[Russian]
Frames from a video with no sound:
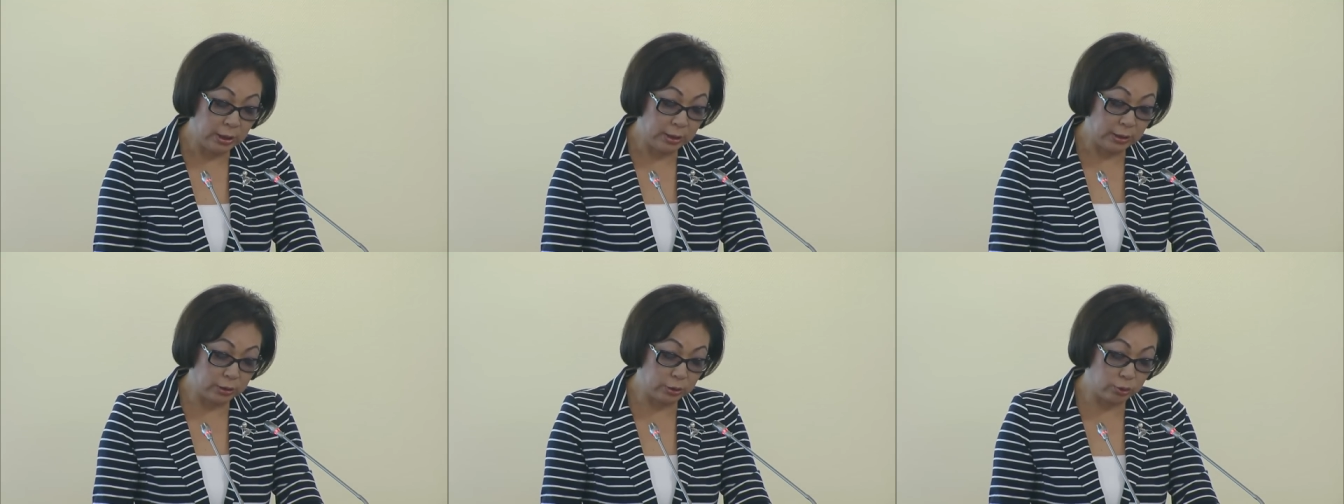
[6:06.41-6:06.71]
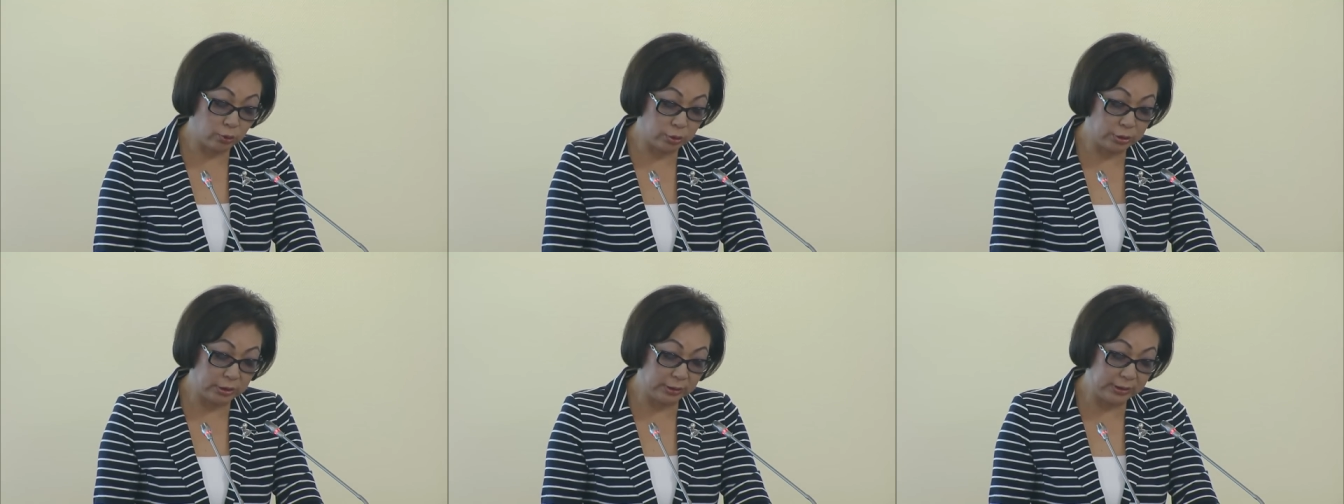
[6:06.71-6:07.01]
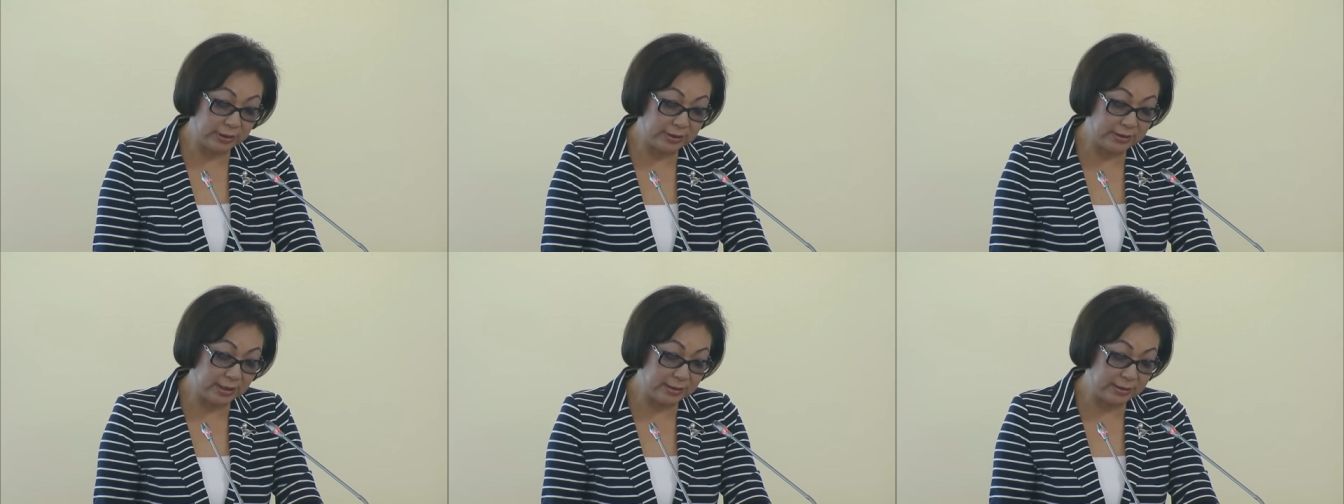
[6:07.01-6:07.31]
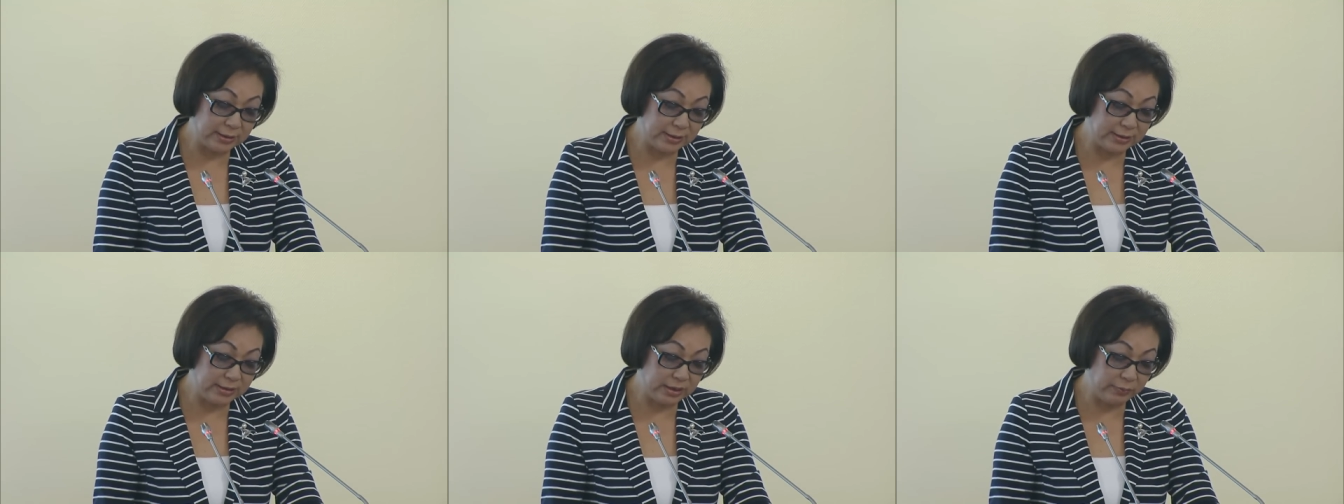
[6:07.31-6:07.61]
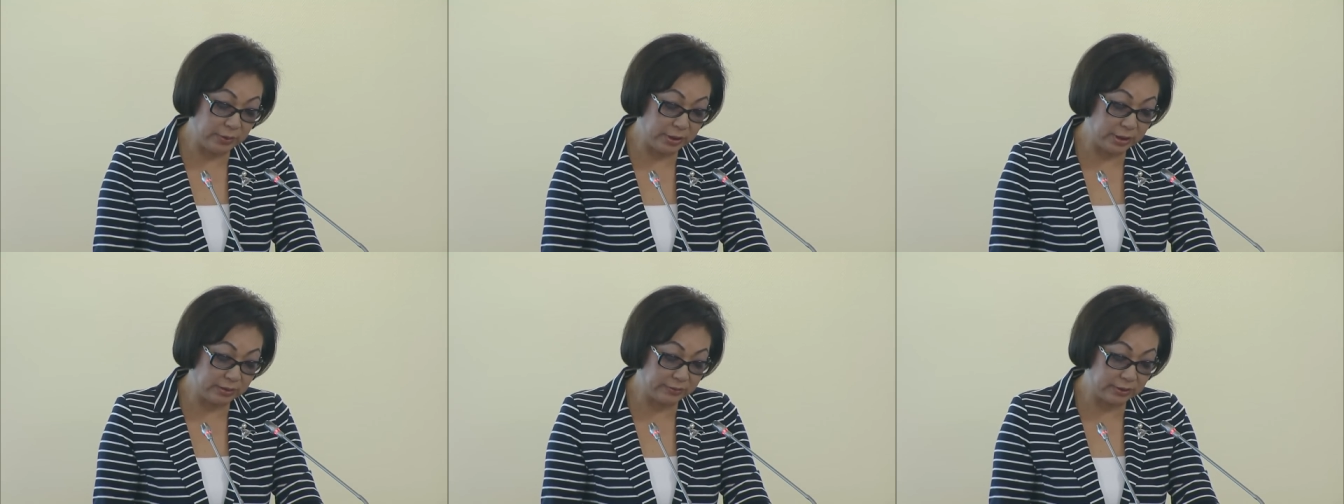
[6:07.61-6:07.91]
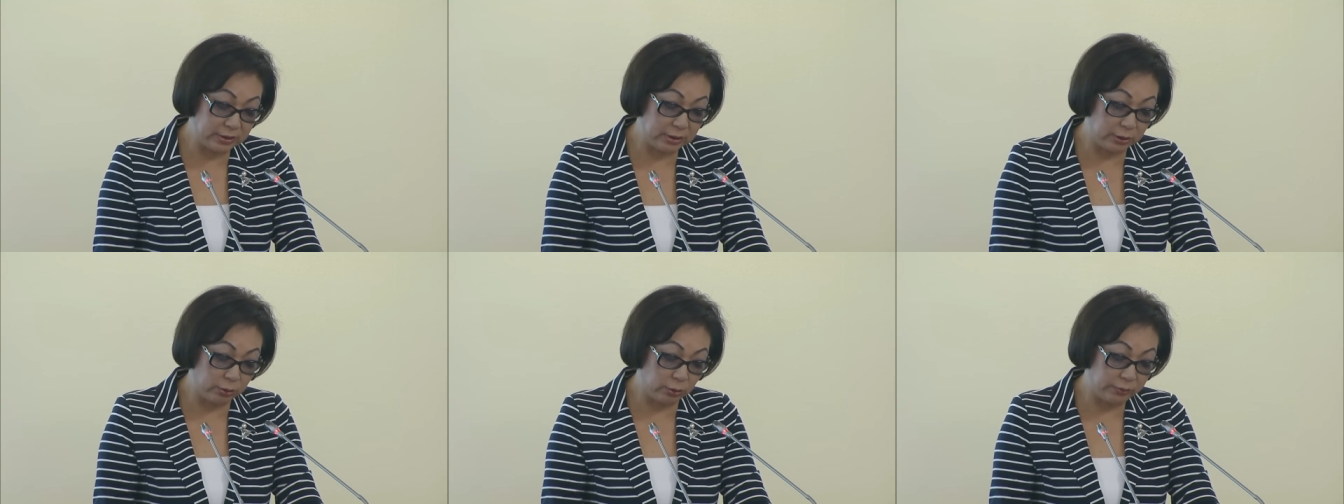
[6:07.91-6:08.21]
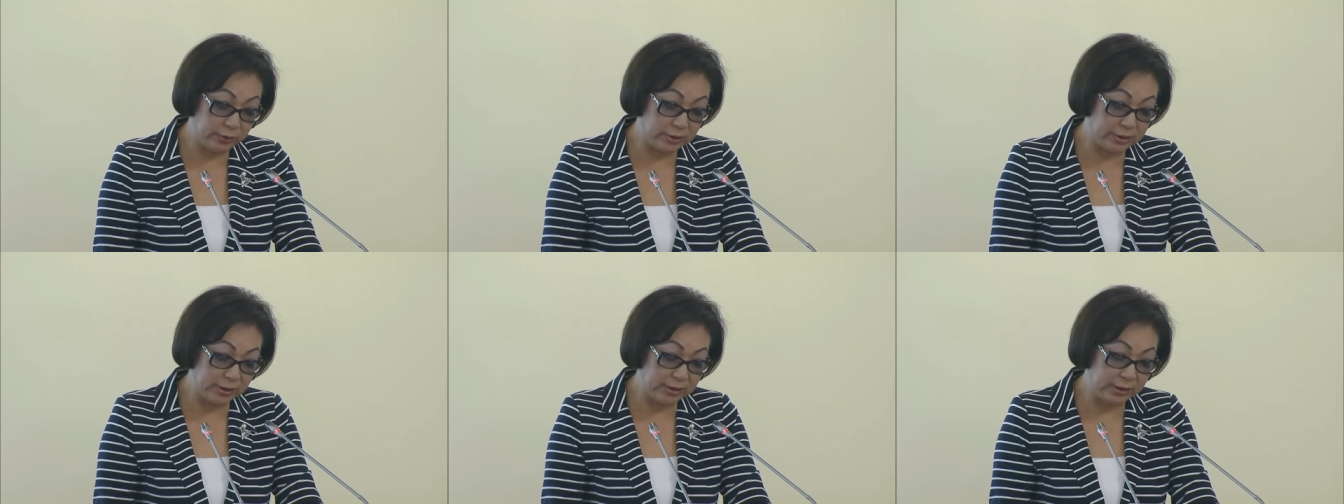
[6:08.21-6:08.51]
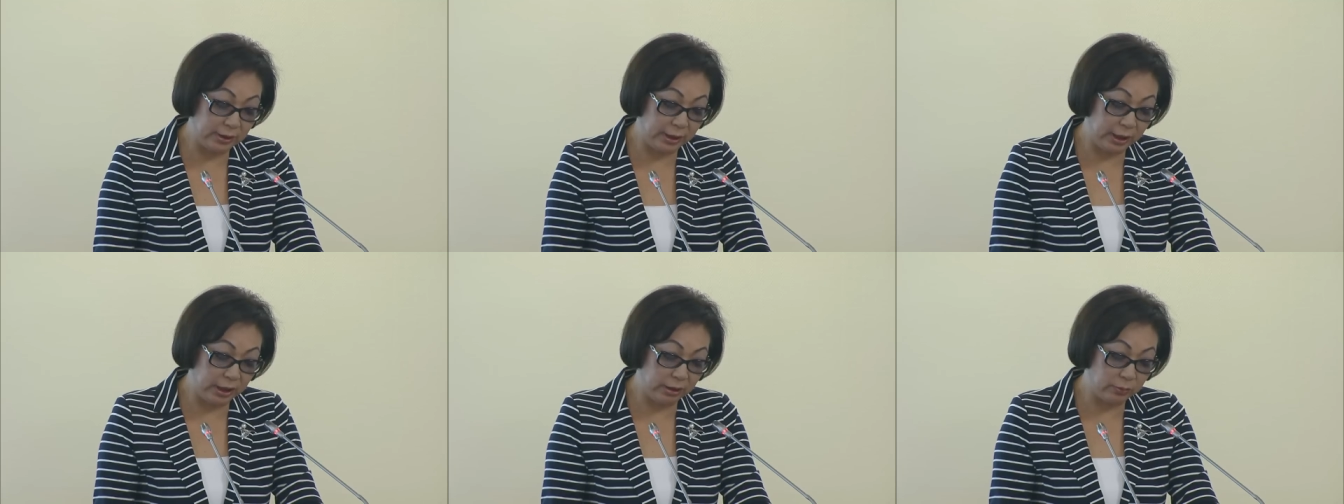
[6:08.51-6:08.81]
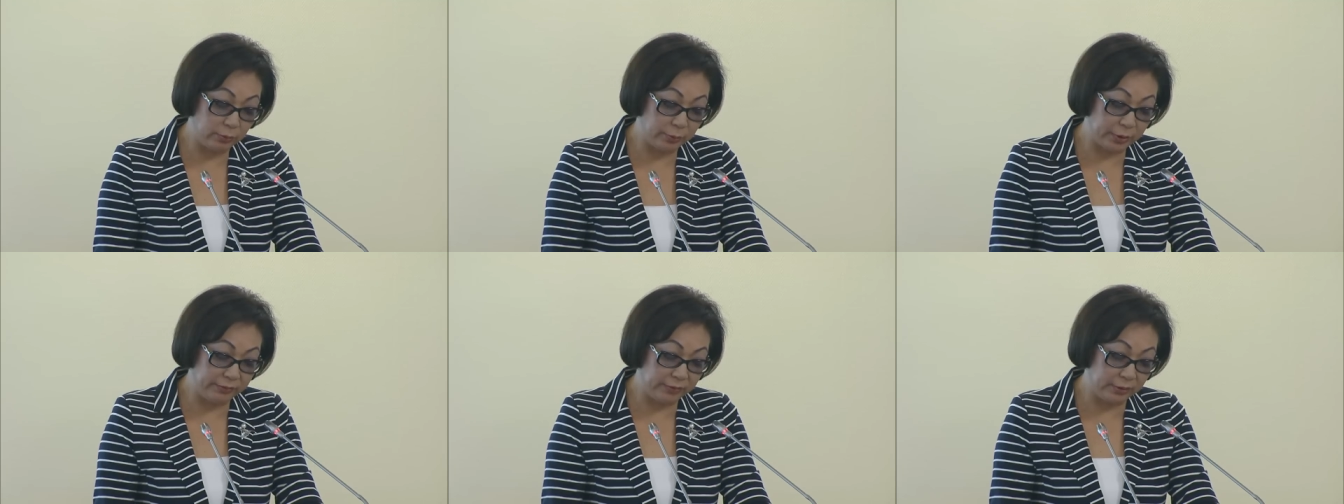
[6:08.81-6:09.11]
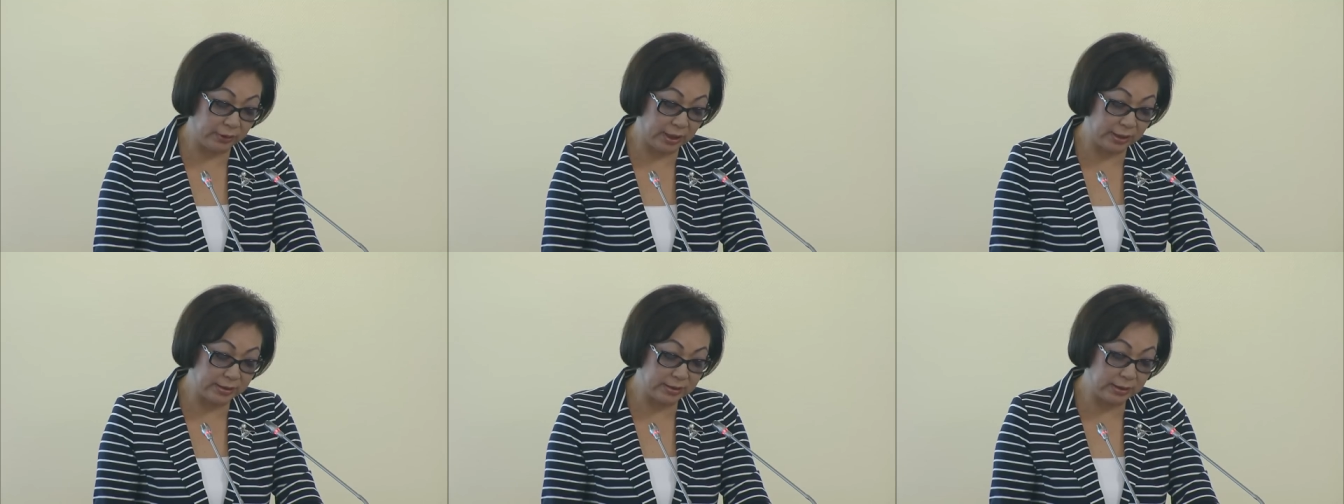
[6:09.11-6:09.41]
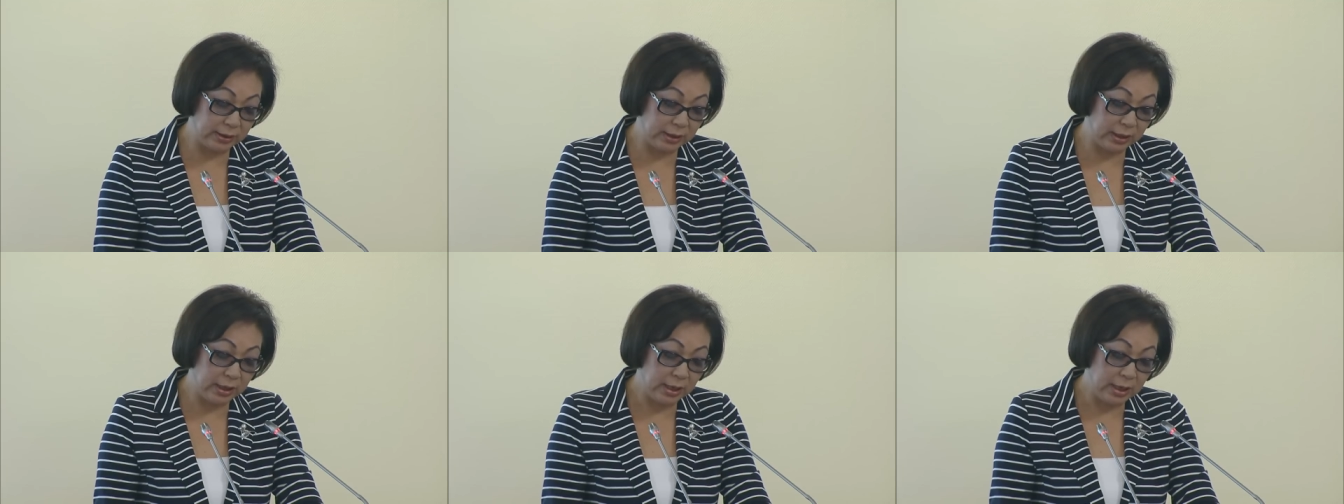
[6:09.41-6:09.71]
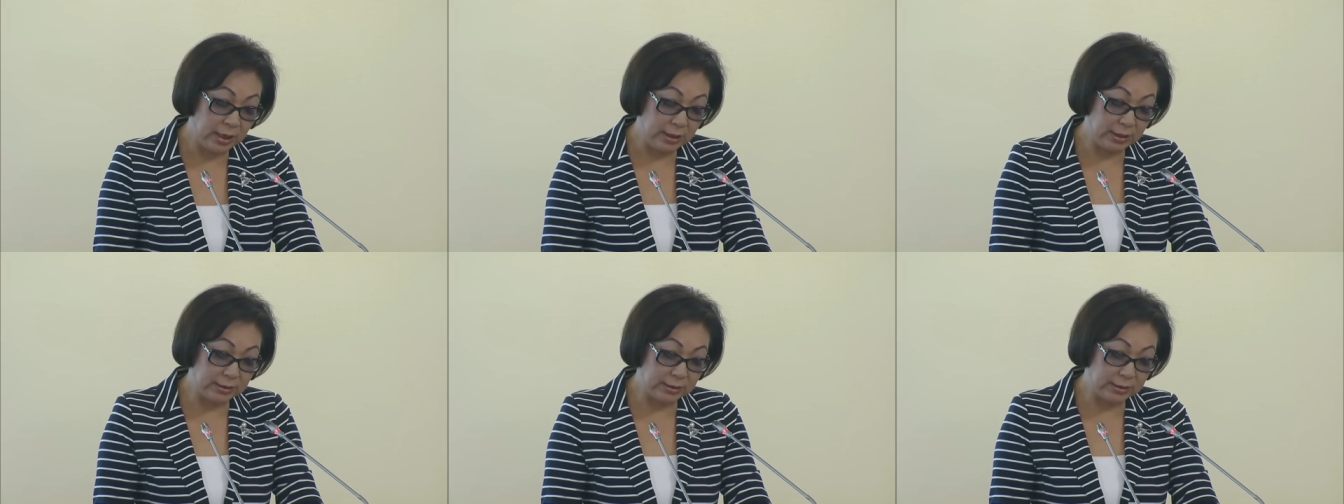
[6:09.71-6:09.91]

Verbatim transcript: созданы центры семейного здоровья с отделениями профилактики